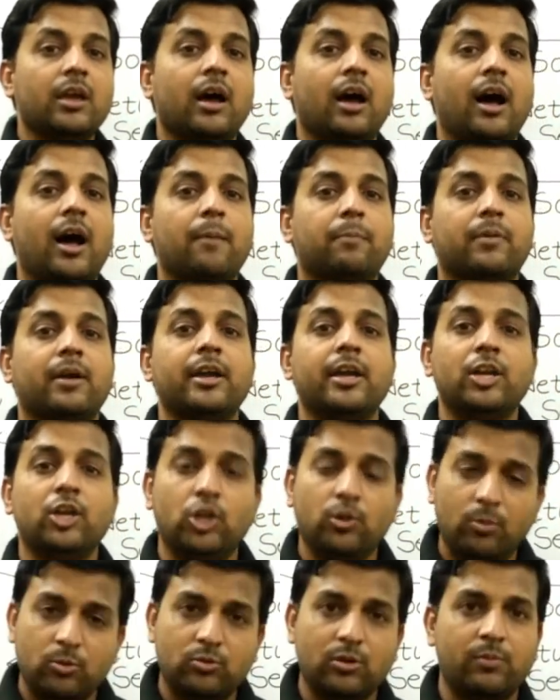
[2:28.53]
आपका
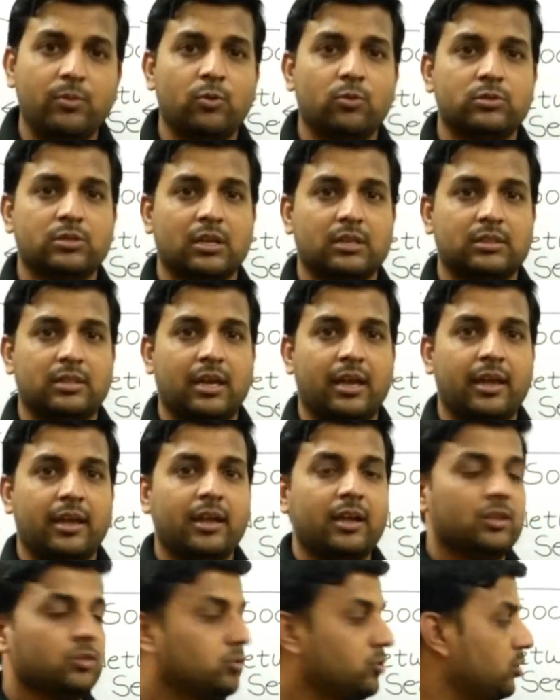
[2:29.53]
इंडिविजुअल भी हो सकता है
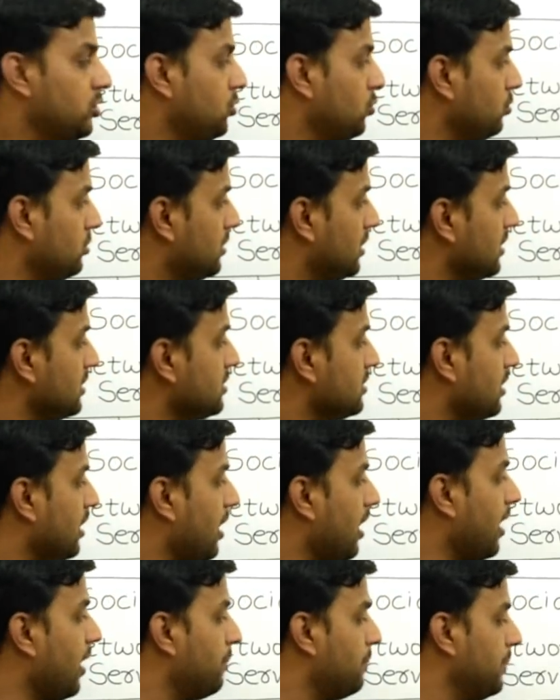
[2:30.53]
तो यूजर्स
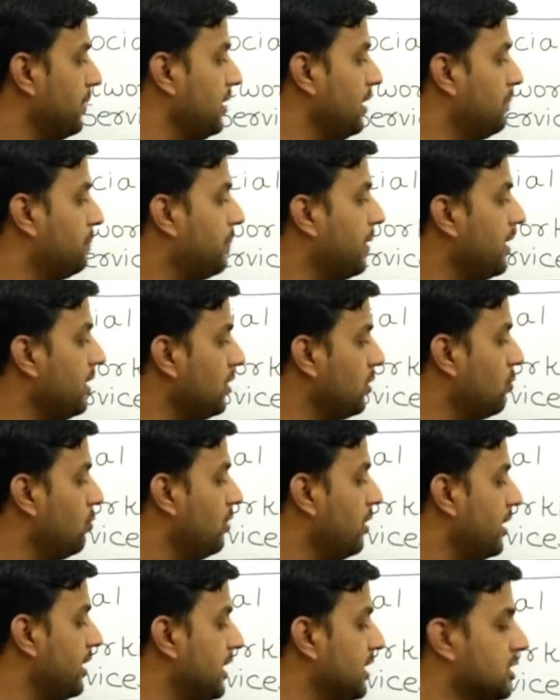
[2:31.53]
अपनी
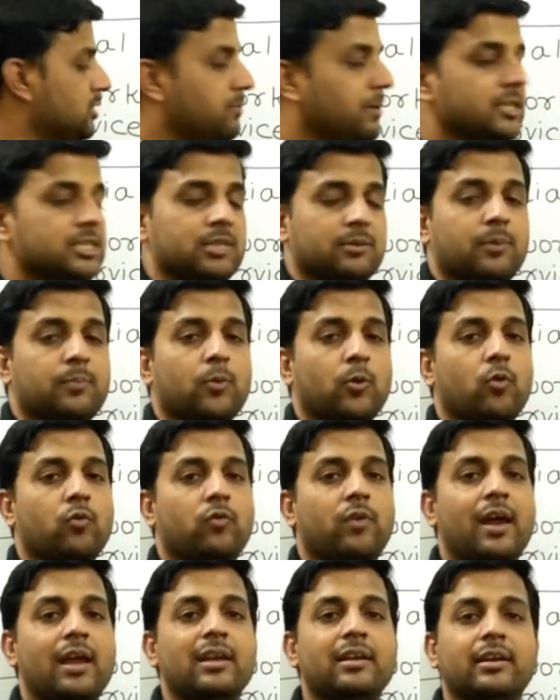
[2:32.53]
पर्टिकुलर स्पेसिफिक
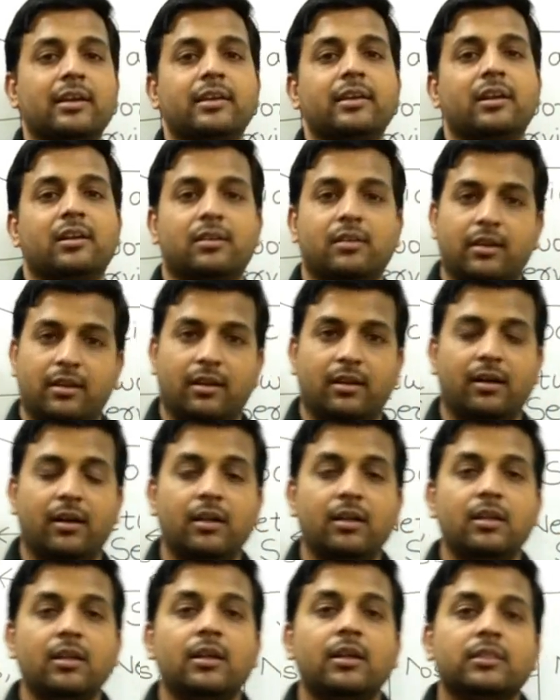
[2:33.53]
प्रोफाइल क्रिएट करेगा
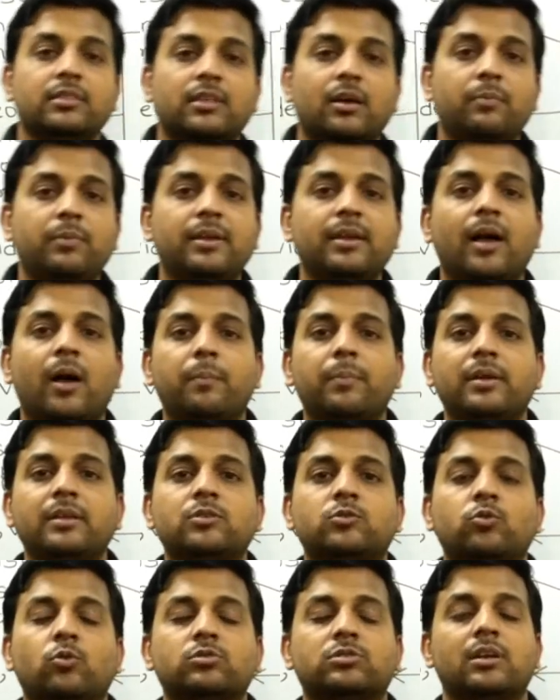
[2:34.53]
तभी आप इन
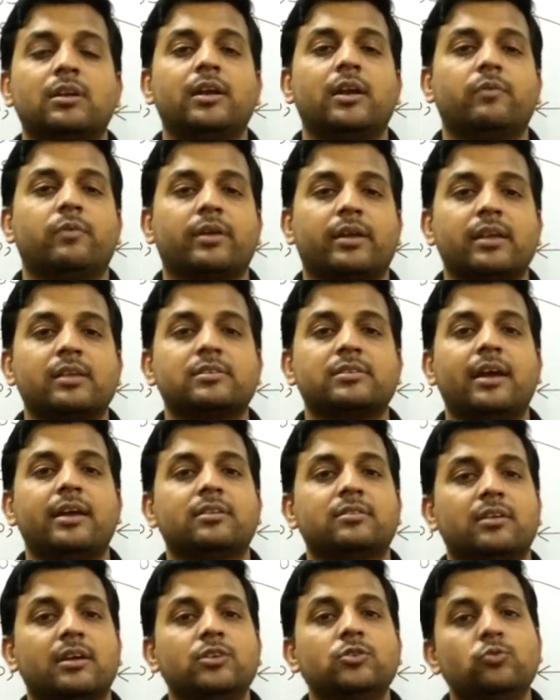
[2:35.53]
सोशल नेटवर्किंग
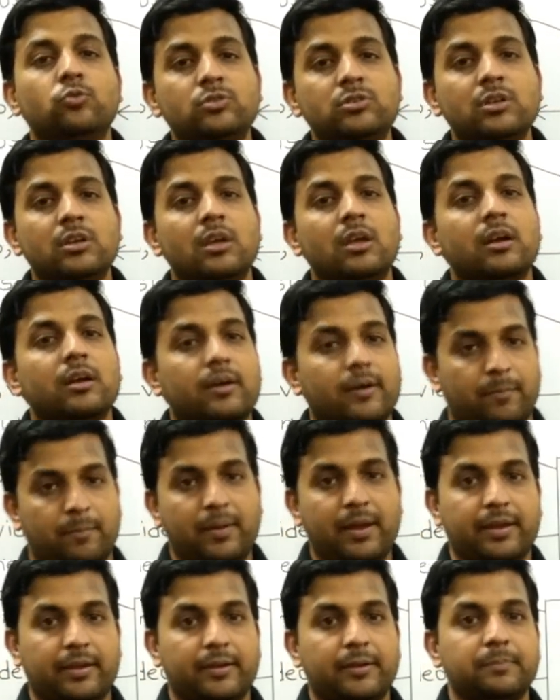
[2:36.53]
साइट का यूज कर
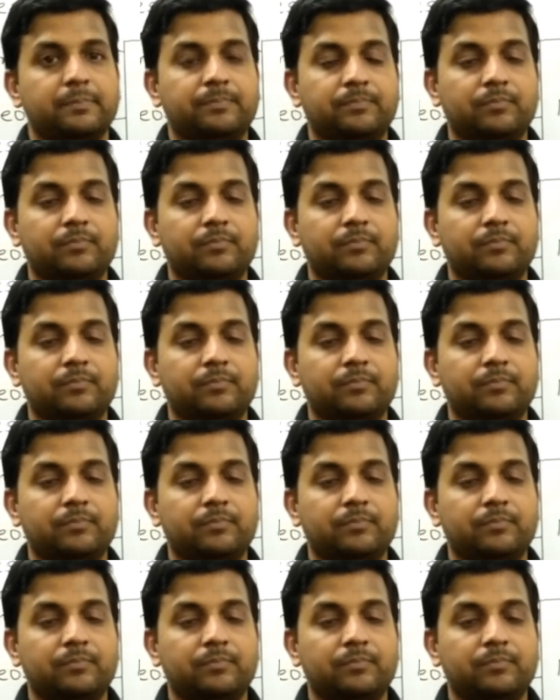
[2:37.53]
पाएंगे